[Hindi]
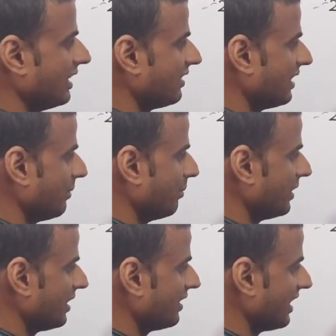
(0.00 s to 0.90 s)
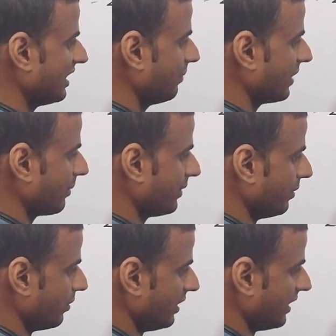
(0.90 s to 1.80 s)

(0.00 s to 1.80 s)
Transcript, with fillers: इससे भी मन की शांति प्राप्त नहीं हो रही